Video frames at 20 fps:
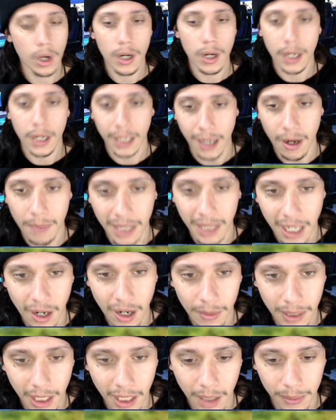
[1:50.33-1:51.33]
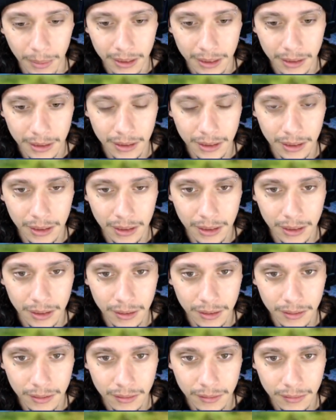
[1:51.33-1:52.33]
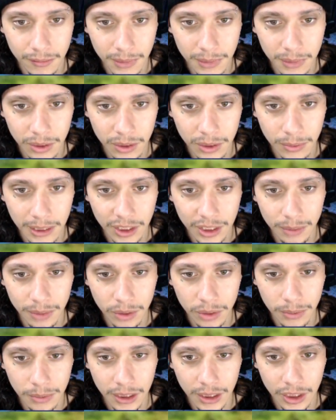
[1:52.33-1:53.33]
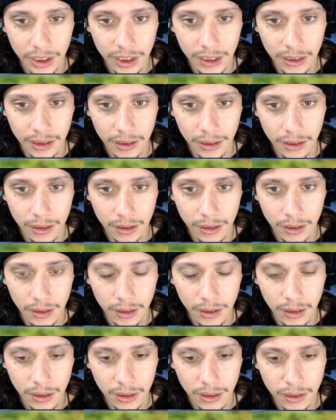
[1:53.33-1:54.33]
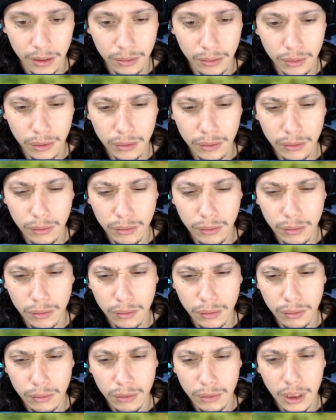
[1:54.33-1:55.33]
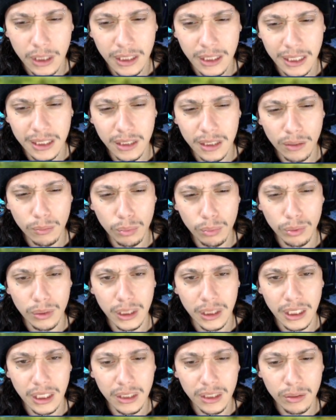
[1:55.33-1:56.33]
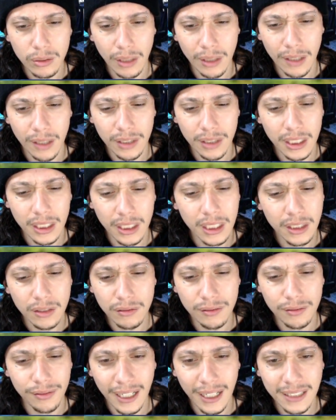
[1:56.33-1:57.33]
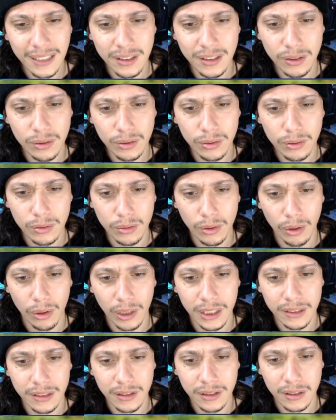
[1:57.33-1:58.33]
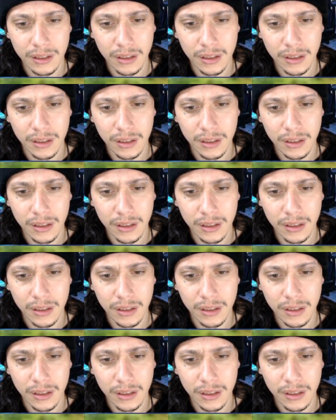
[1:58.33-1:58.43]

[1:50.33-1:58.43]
Calma, calma, calma. Mais uma cartinha, mais uma cartinha. Não, não, não, não, não. Tá tão bonito, árvore. Não faz isso com nós.